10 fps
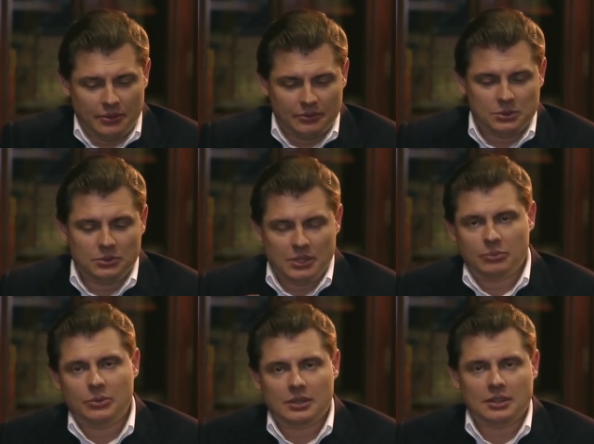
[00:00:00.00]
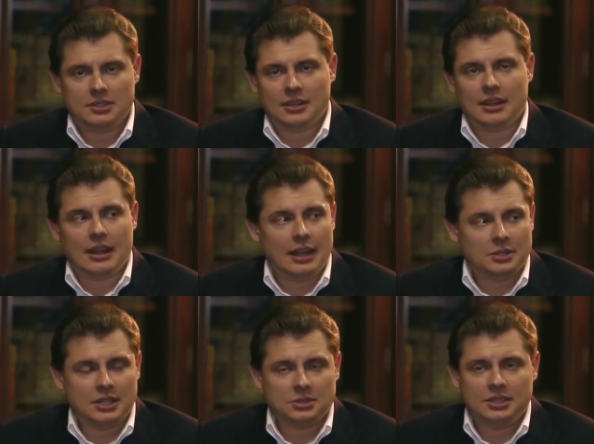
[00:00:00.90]
Вот, все, у них будет консервный. А
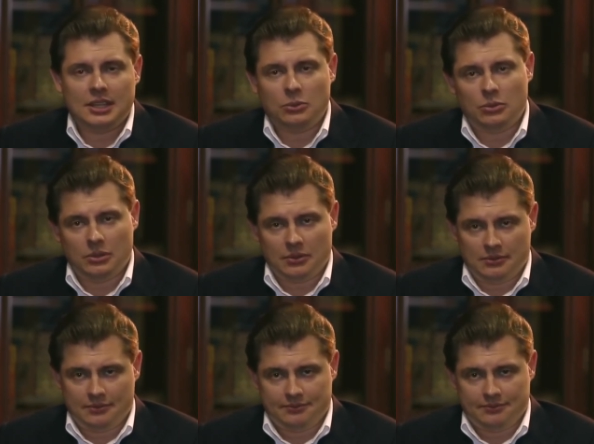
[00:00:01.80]
эти даже не найдут ее,